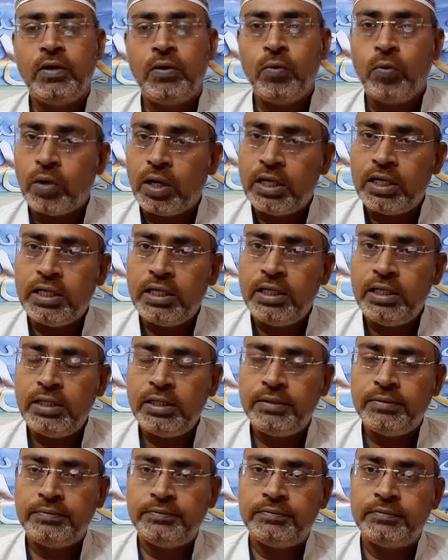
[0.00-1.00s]
ఒకటి
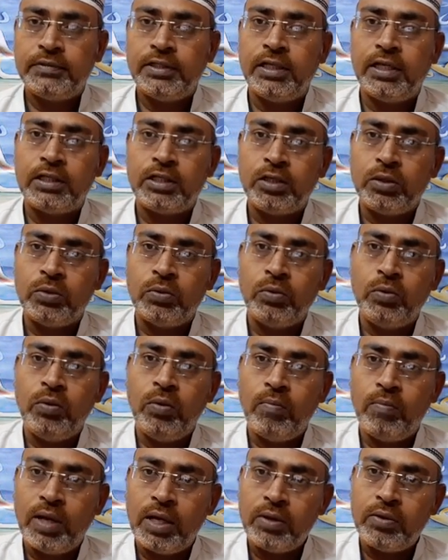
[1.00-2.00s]
అతను
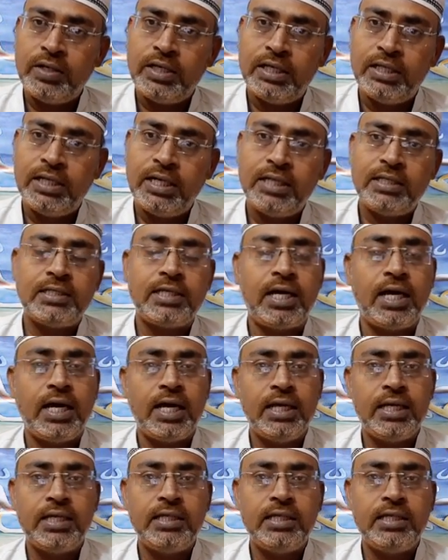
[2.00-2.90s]
మనకు ఏదైనా సహాయం